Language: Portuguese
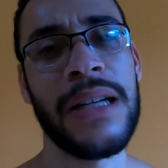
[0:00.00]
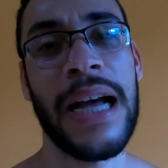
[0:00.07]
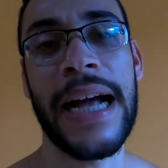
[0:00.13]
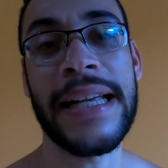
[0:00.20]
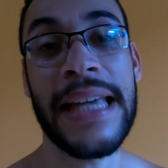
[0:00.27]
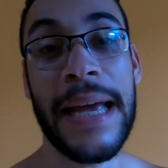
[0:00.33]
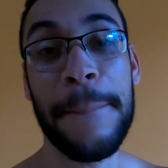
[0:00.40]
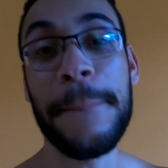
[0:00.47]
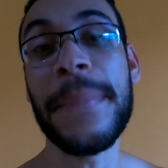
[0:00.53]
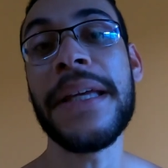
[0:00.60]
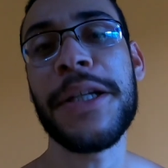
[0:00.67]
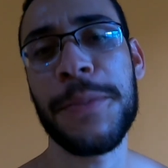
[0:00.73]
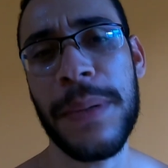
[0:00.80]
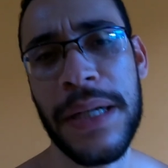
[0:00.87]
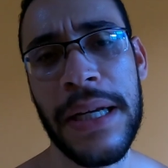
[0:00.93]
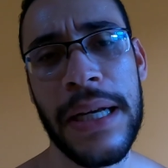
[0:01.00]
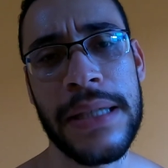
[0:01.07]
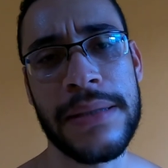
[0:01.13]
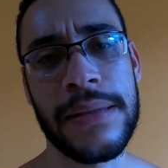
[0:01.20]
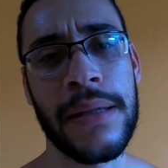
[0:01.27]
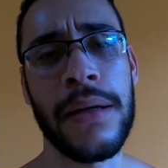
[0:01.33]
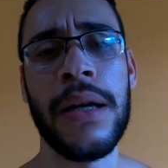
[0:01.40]
Aqui é minha
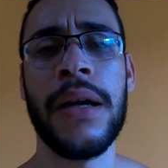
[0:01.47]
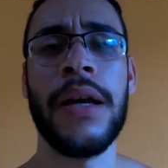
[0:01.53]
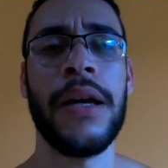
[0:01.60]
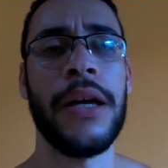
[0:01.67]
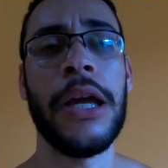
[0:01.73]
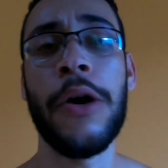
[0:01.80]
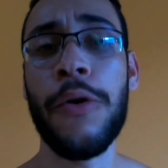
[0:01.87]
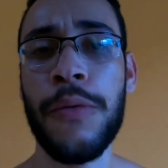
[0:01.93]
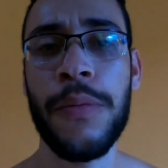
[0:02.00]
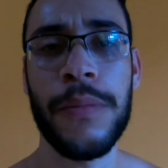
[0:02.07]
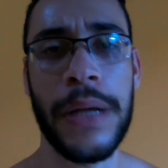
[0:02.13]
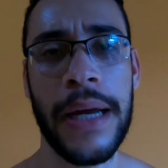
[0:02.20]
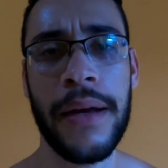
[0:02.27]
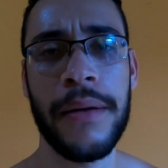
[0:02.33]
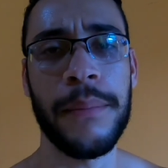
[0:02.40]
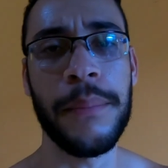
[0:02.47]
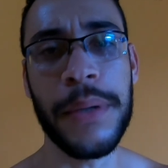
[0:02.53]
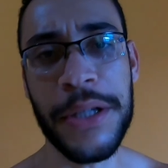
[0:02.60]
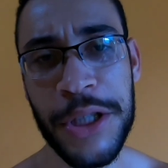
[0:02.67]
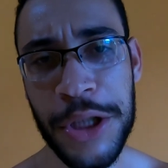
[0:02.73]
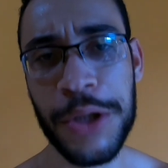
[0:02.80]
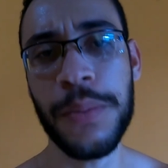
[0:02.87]
experiência. Eu, né, me
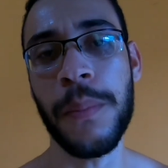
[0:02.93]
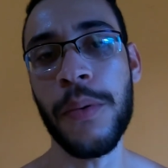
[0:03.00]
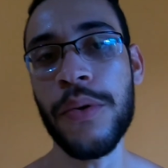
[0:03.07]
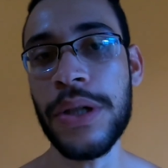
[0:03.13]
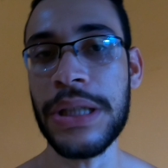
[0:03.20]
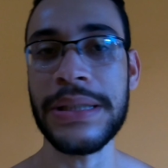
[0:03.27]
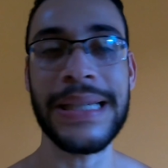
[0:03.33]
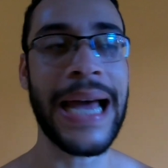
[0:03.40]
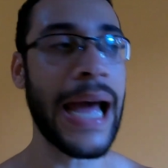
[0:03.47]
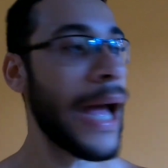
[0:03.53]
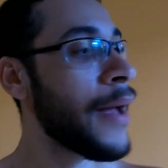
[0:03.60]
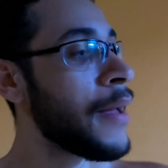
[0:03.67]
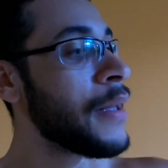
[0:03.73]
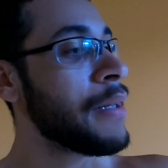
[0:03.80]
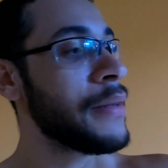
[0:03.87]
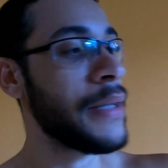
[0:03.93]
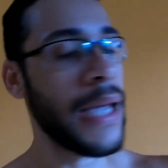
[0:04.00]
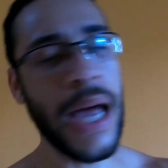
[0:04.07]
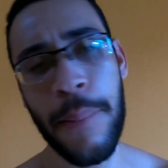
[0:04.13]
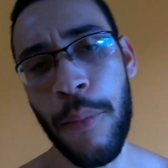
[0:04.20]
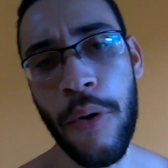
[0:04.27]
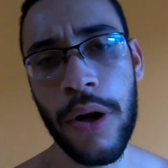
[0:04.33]
dispus a
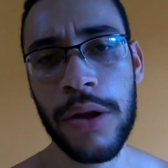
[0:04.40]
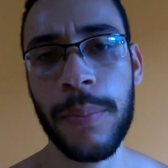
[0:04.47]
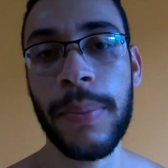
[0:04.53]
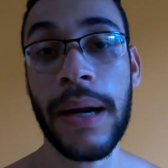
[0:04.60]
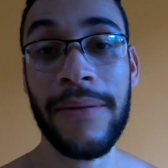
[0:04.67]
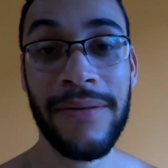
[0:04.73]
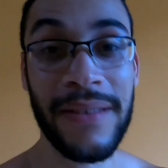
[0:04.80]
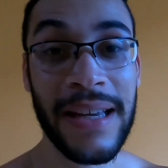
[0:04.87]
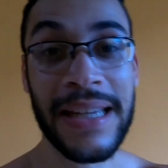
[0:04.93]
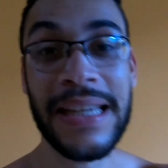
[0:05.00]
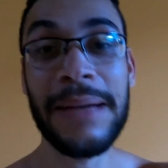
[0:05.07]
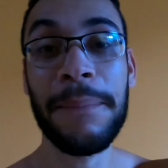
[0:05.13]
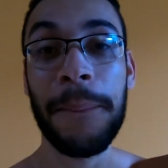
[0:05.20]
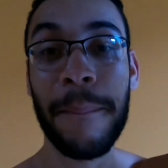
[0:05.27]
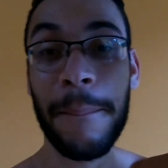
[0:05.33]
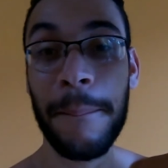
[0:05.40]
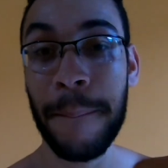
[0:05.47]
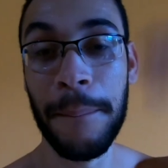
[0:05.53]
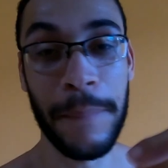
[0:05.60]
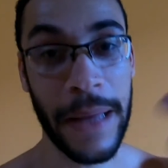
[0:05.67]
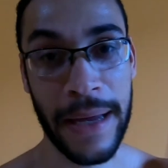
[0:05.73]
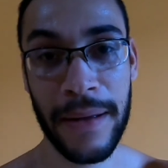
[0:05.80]
ter a moto para vir aqui,
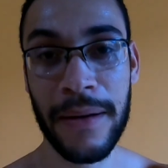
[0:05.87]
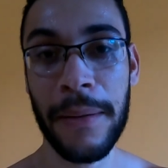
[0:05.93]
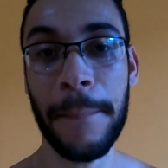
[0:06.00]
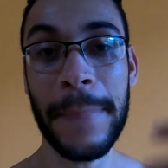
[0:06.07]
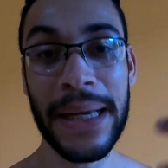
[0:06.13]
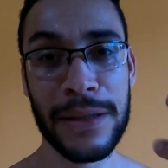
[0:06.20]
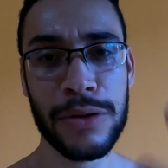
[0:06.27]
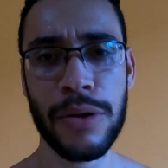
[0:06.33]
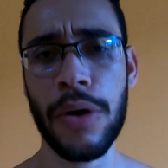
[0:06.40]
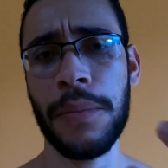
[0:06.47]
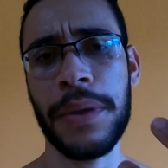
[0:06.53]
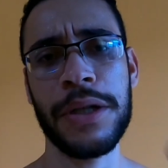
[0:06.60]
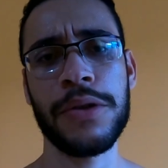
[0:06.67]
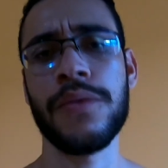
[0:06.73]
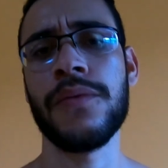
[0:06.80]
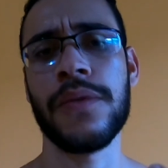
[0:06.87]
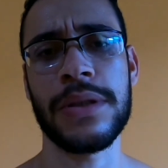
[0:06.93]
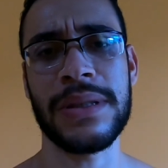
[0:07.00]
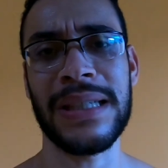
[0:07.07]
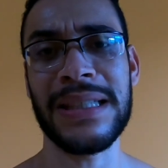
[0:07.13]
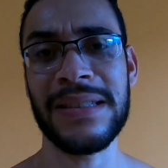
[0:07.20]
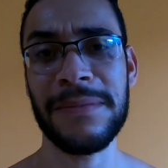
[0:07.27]
né, pessoalmente com
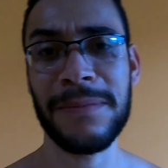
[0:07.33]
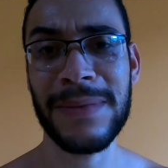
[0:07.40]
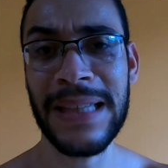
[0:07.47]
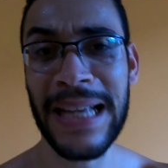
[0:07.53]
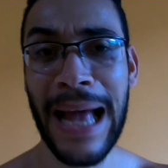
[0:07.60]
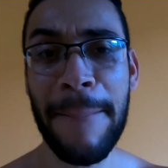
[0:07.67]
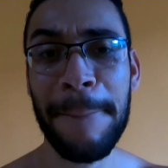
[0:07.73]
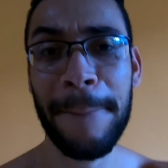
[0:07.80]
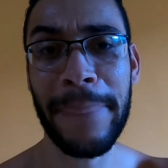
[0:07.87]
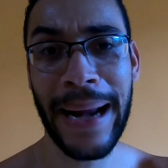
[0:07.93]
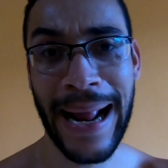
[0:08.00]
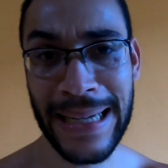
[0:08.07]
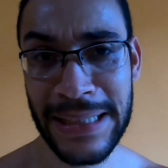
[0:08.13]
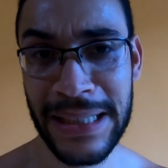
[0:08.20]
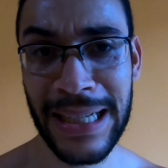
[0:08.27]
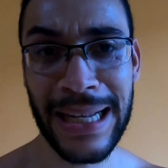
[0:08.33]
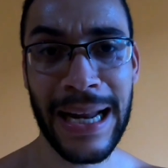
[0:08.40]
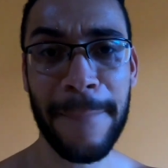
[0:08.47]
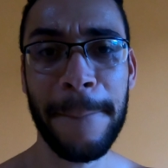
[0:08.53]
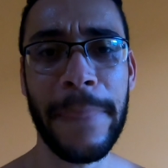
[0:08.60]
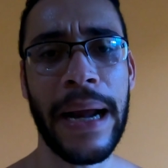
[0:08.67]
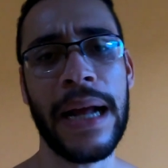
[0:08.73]
vocês e ter a prática,
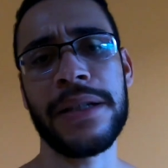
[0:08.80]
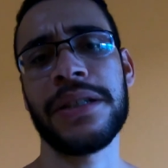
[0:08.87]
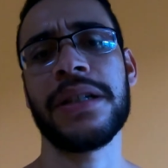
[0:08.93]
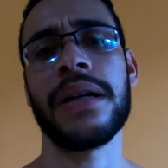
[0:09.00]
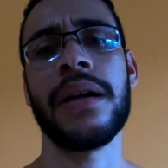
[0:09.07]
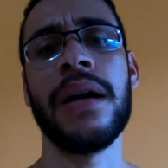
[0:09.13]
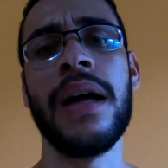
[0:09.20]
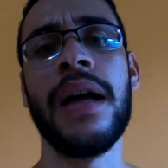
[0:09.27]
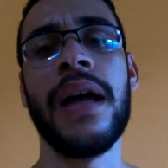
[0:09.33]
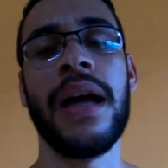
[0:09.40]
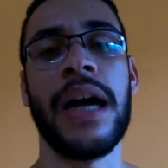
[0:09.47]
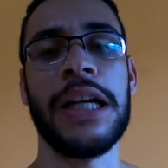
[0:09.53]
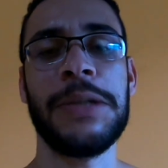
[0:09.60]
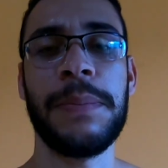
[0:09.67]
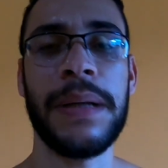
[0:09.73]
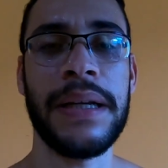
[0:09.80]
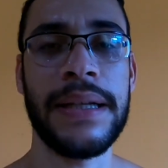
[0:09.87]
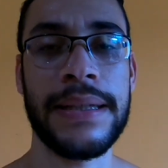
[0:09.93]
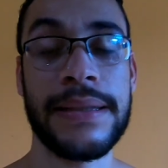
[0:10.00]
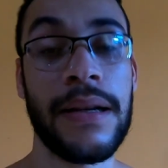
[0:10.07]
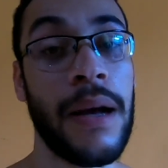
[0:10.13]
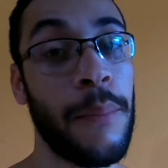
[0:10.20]
na prática, a
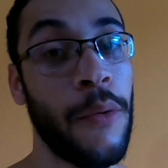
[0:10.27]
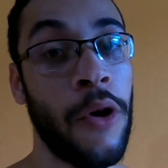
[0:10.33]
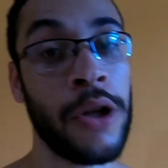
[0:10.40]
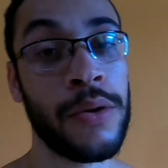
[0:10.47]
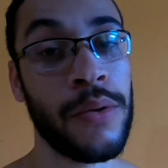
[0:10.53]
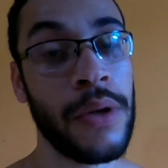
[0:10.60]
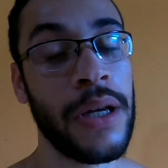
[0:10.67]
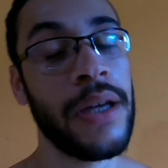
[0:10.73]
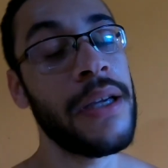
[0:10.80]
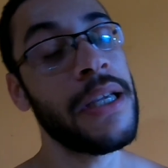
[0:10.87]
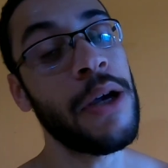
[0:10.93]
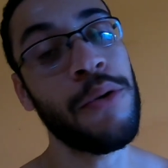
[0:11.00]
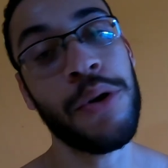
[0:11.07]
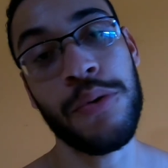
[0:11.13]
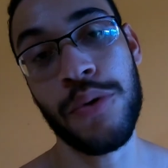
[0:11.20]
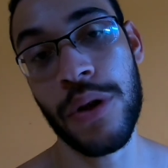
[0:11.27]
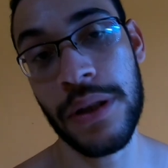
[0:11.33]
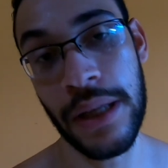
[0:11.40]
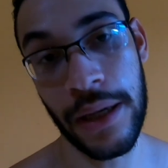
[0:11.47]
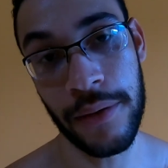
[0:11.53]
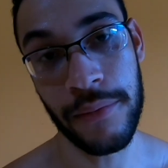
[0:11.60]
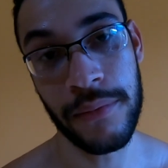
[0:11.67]
experiência com a moto e é o que eu tô
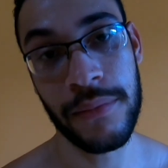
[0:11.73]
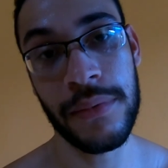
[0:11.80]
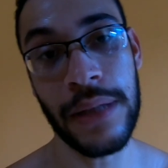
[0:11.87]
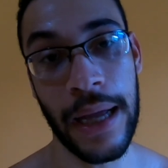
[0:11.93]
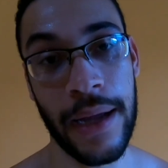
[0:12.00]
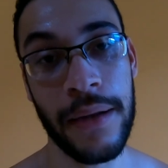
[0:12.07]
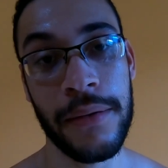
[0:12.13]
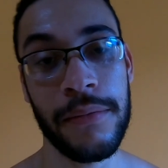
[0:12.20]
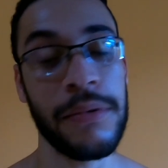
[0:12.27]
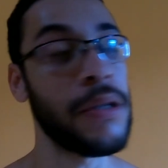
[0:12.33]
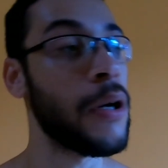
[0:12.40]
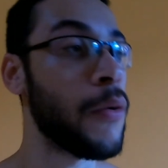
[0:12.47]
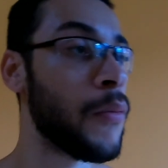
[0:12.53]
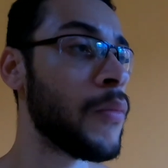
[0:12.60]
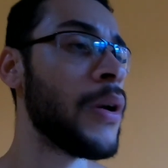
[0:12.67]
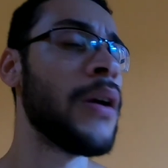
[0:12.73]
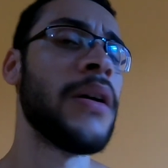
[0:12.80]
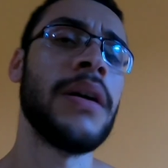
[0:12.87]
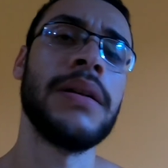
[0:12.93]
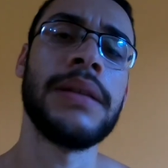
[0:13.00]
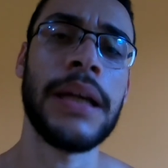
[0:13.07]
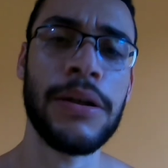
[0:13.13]
tendo, tá? Então,
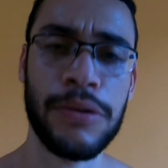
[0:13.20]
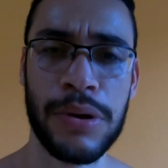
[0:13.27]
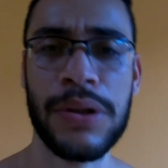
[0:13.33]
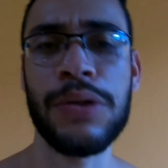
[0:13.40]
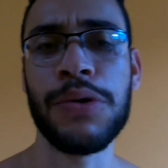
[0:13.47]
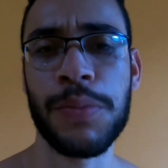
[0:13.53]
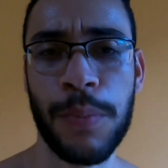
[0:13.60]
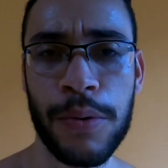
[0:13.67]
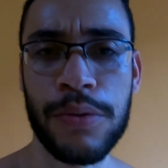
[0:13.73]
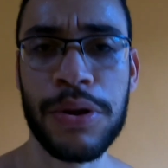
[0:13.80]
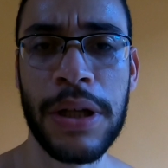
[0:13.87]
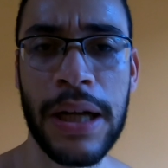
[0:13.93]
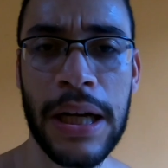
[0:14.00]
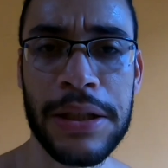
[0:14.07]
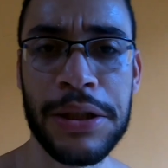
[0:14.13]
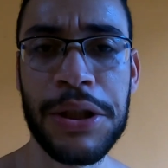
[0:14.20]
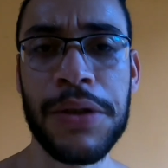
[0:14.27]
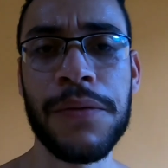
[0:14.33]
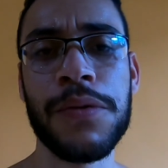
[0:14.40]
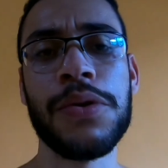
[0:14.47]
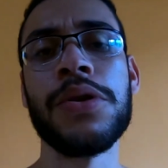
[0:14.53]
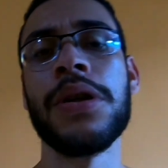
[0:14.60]
tem sim os pontos
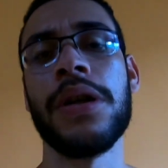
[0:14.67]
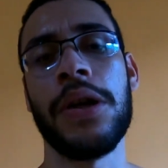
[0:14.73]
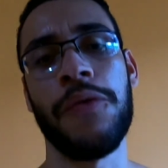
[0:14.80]
negativos.